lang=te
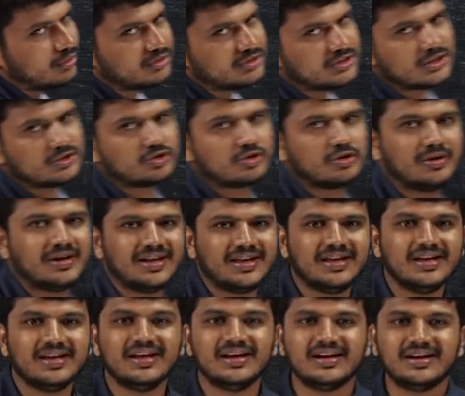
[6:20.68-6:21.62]
నోట్ చేసుకోవాలి
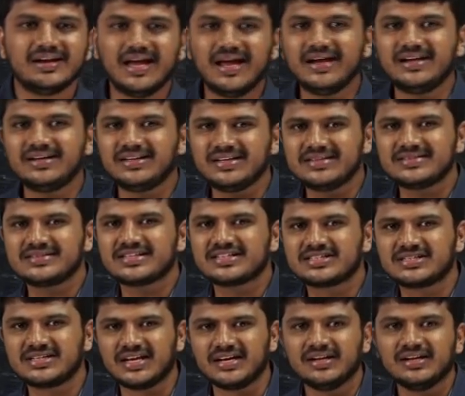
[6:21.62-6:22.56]
నైన్టీన్
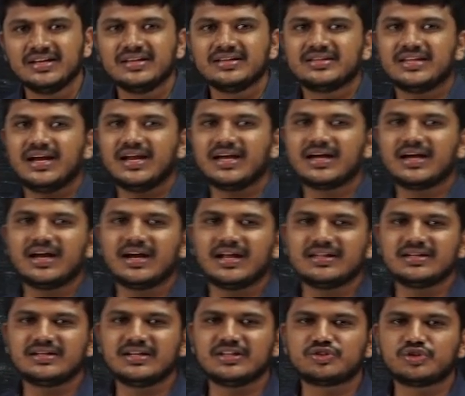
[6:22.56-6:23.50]
సిక్స్టీ నైన్ తెలంగాణ
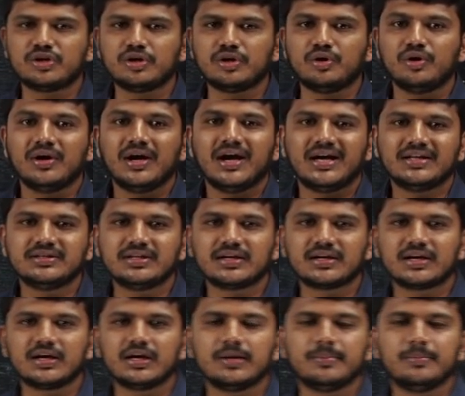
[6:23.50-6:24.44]
అజిటేషన్లో
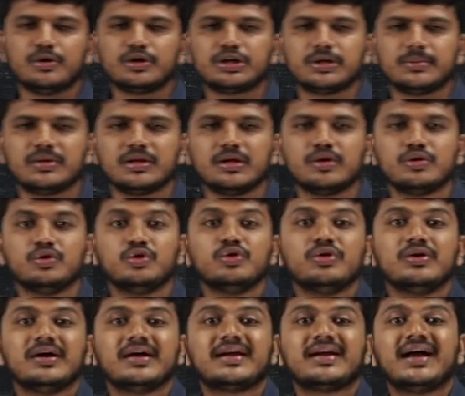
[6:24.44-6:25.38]
అందరికన్నా మొట్టమొదలు
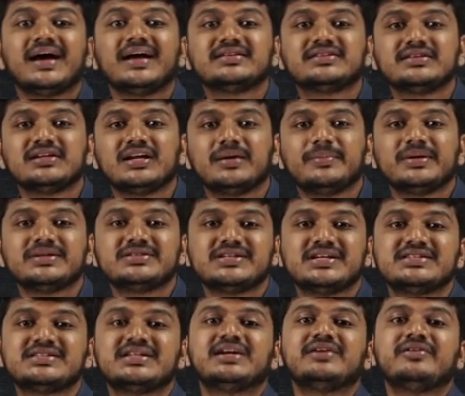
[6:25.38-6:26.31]
రాజీనామా
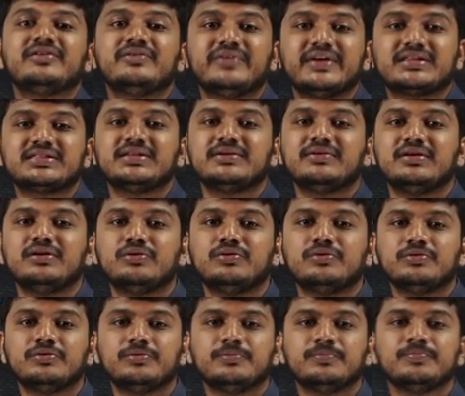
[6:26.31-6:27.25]
చేసినటువంటి వ్యక్తి ఎవరు
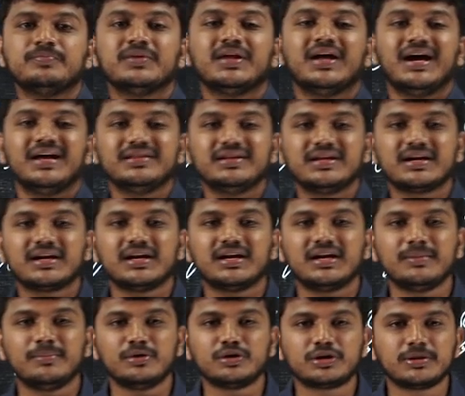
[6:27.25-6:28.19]

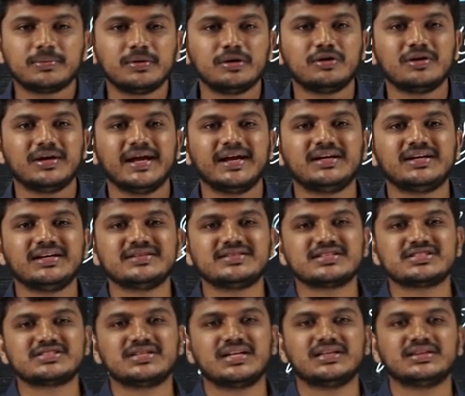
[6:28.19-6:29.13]
అందరికన్నా మొట్టమొదలు నైన్టీన్
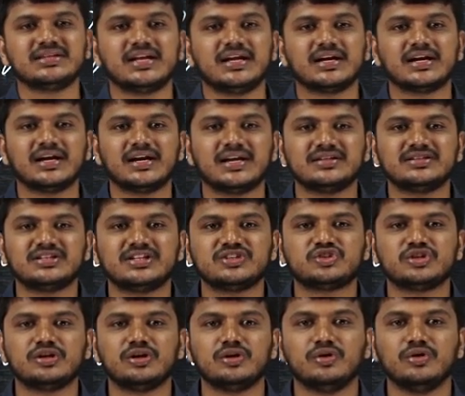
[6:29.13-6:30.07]
సిక్స్టీ నైన్ తెలంగాణ
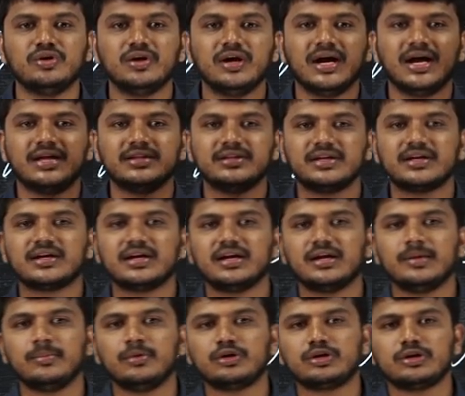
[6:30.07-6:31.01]
అజిటేషన్లో
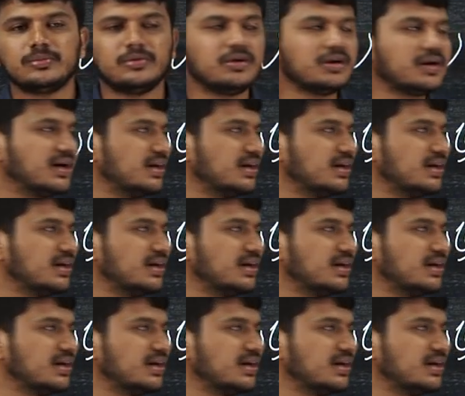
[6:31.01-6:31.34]
అందరికన్నా మొట్టమొదలు